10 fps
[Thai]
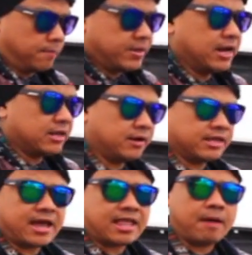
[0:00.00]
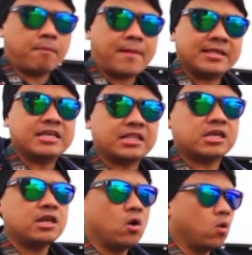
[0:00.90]
มีระยะทางประมาณ
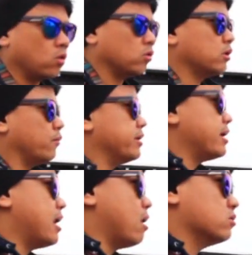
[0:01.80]
7กิโลแต่วันนี้เรา